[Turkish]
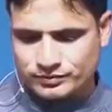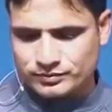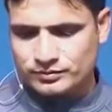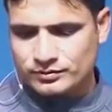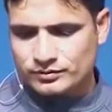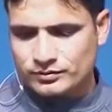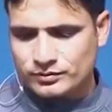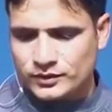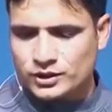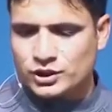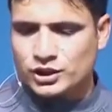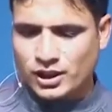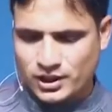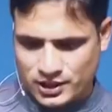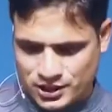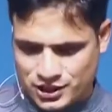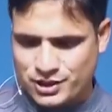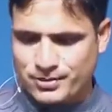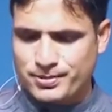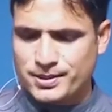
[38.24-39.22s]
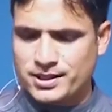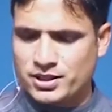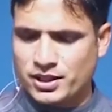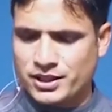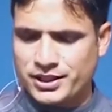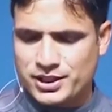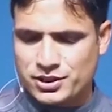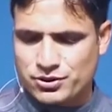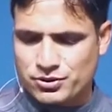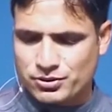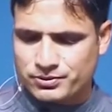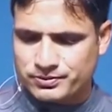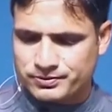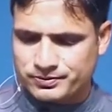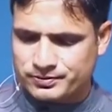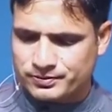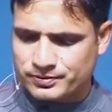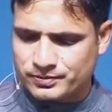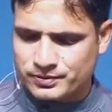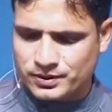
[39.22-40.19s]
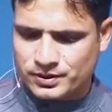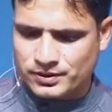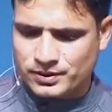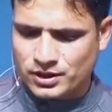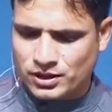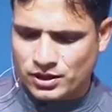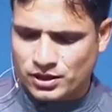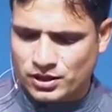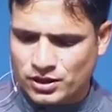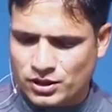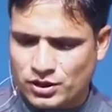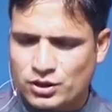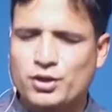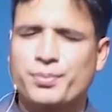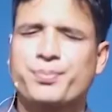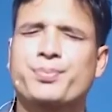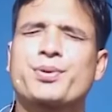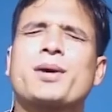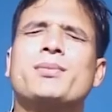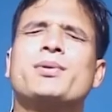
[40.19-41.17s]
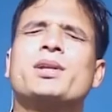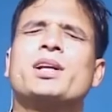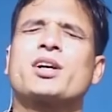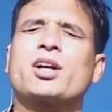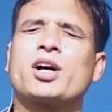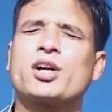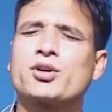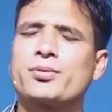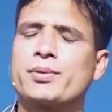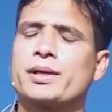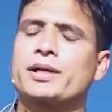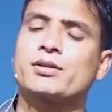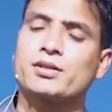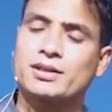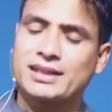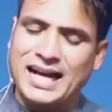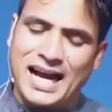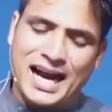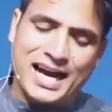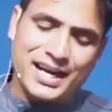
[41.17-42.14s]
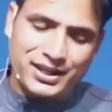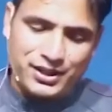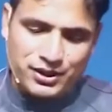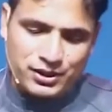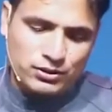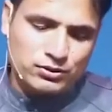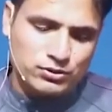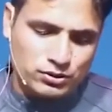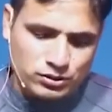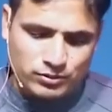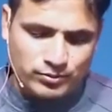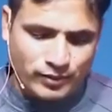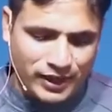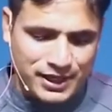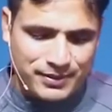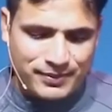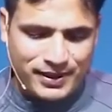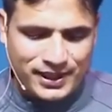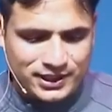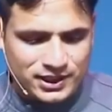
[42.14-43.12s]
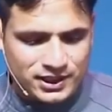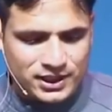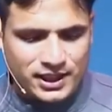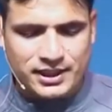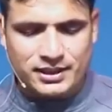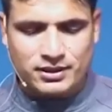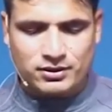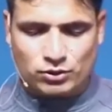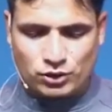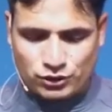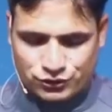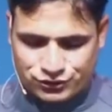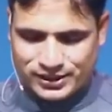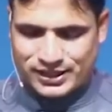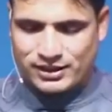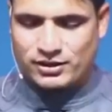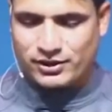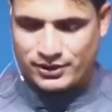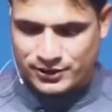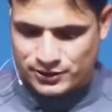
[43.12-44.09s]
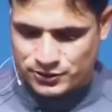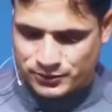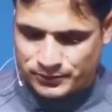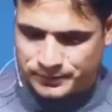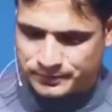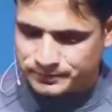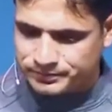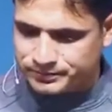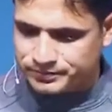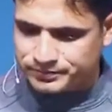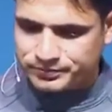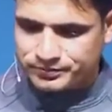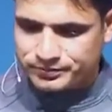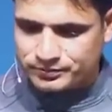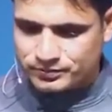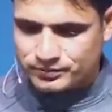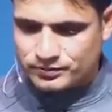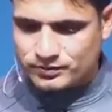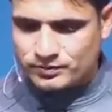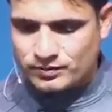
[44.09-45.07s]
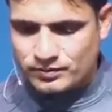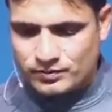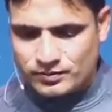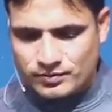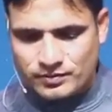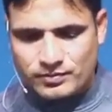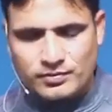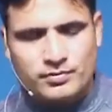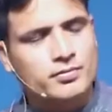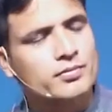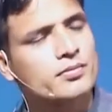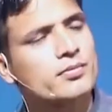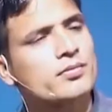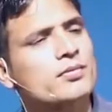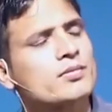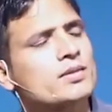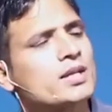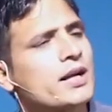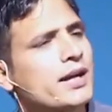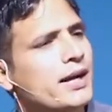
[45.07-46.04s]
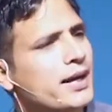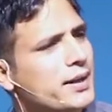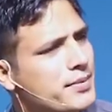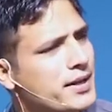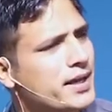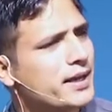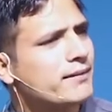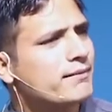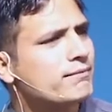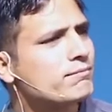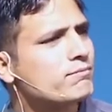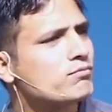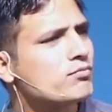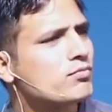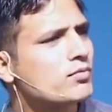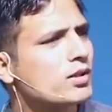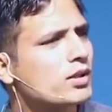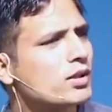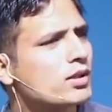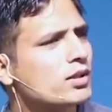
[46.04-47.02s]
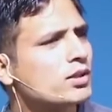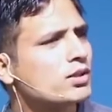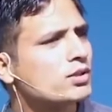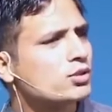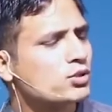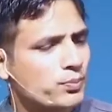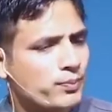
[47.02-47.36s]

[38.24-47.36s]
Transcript: 2500 Amerikan doları karşılığında kefaletle serbest bırakıldı. Polis, pastörü Nepal'in inanç geleneklerine karşı gelmekle suçladı.